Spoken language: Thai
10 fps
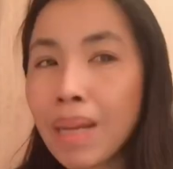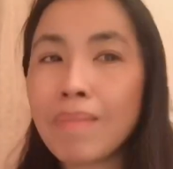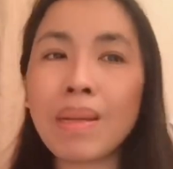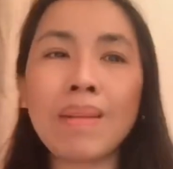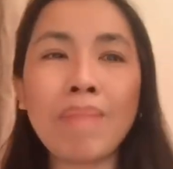
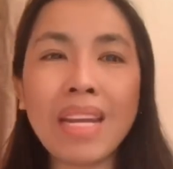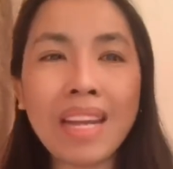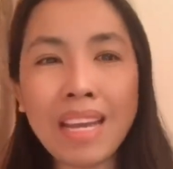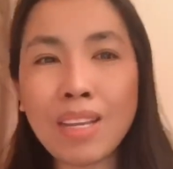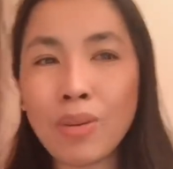มันไม่
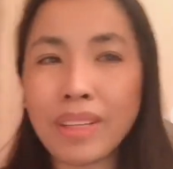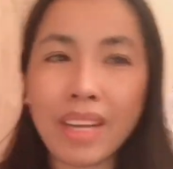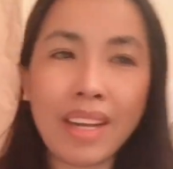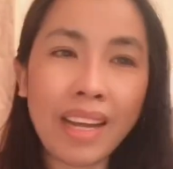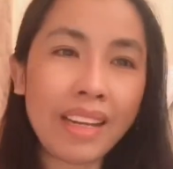ได้หยุดอ
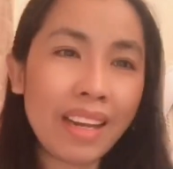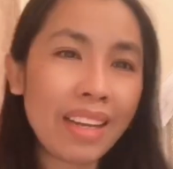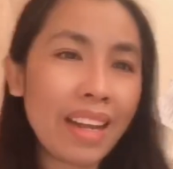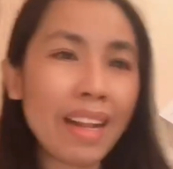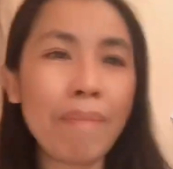ย่างนั้นอย่าง
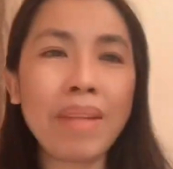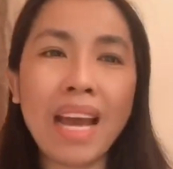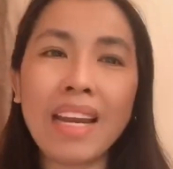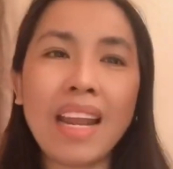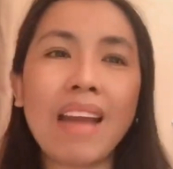นี้ ทำ
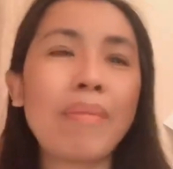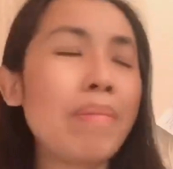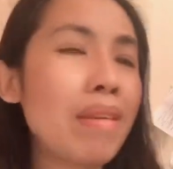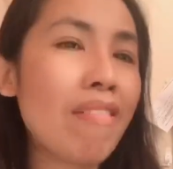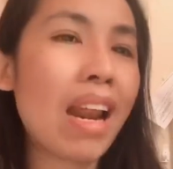งานหนัก ไม่
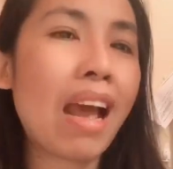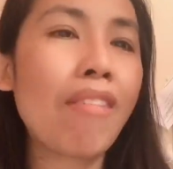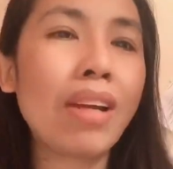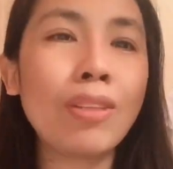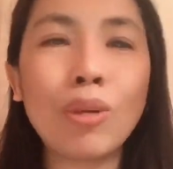มีเวลา
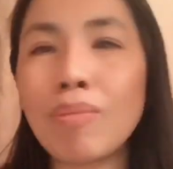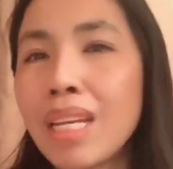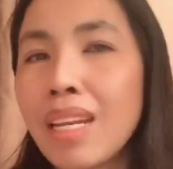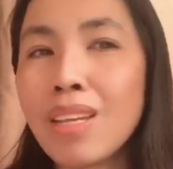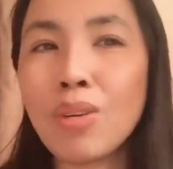วันหยุด
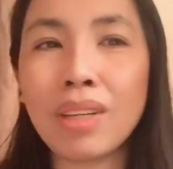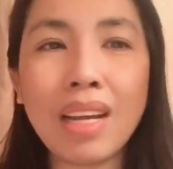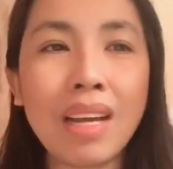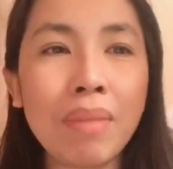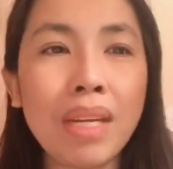ไม่ได้หยุด
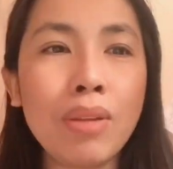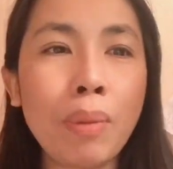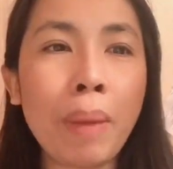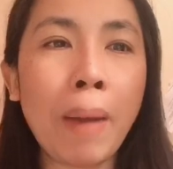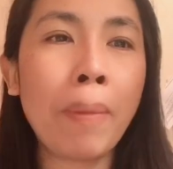เลยไม่ได้หยุ
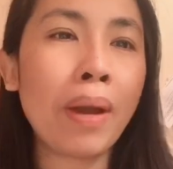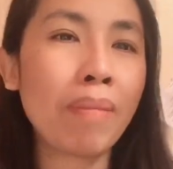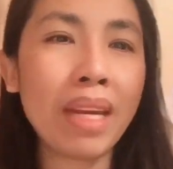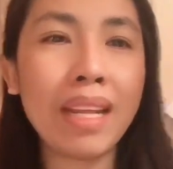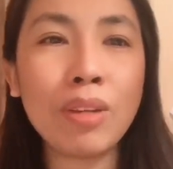ดพักผ่อน
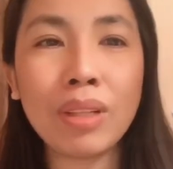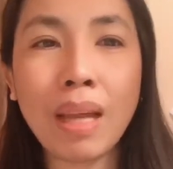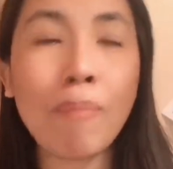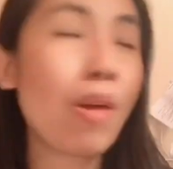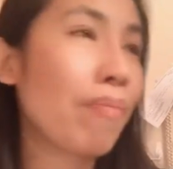ไม่ได้หยุด
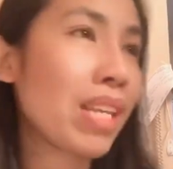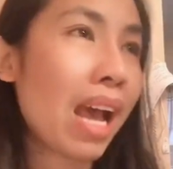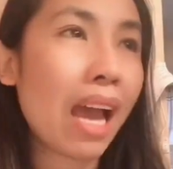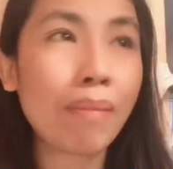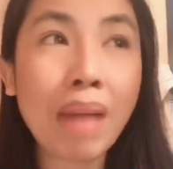ทำความสะ
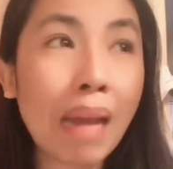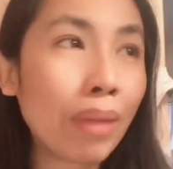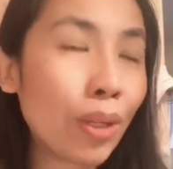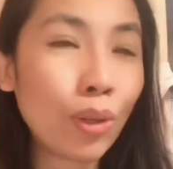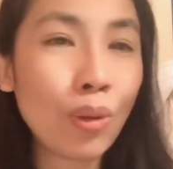อาดบ้าน
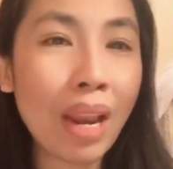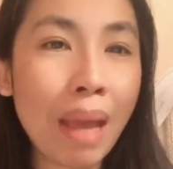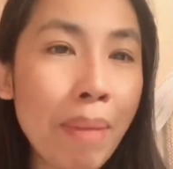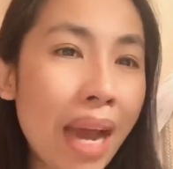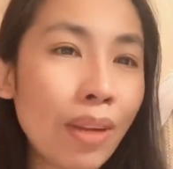ไม่หยุดดูแล
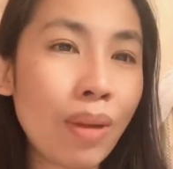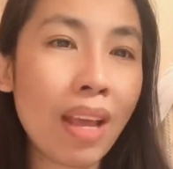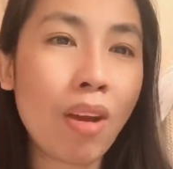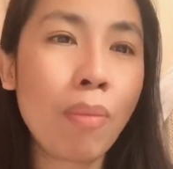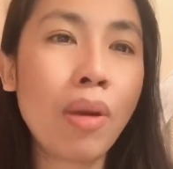บ้านดู แล
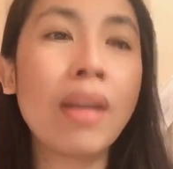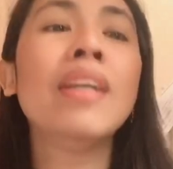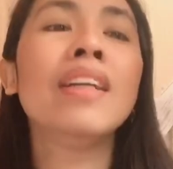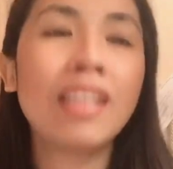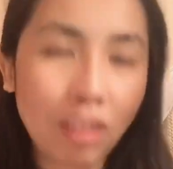ครอบครัว
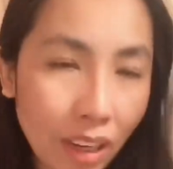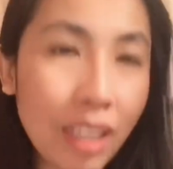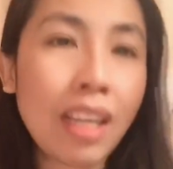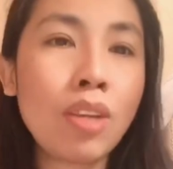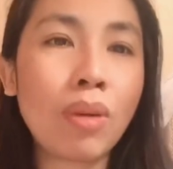ตอน
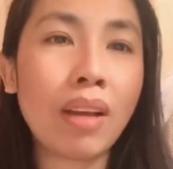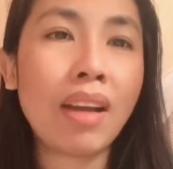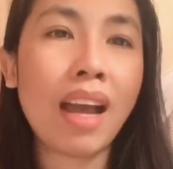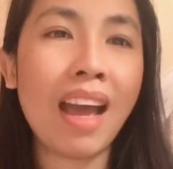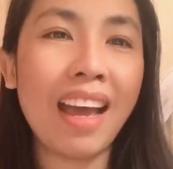นี้ได้หยุดแล้วค่ะ